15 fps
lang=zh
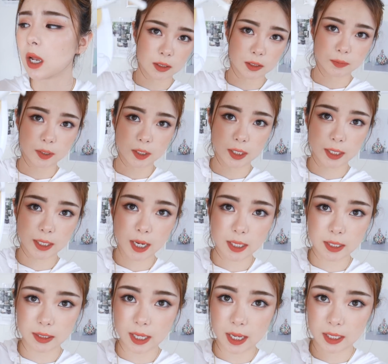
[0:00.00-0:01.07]
那你们可以
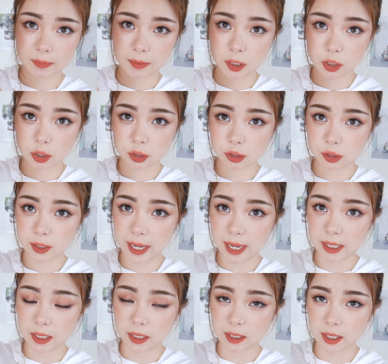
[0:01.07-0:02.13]
看见它里面是自
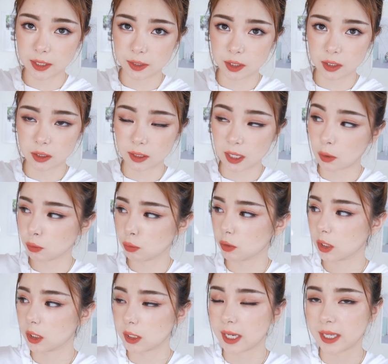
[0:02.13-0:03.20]
带一个眼镜的，但我觉
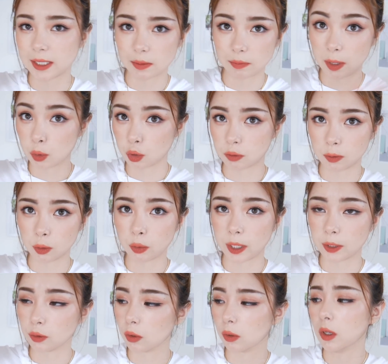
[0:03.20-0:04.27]
得这眼镜没有什么卵
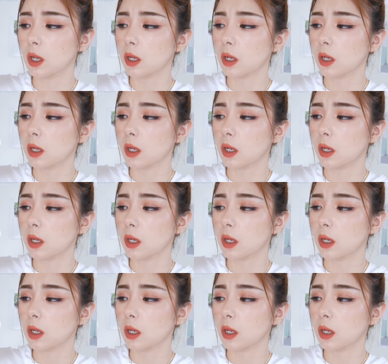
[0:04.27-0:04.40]
用，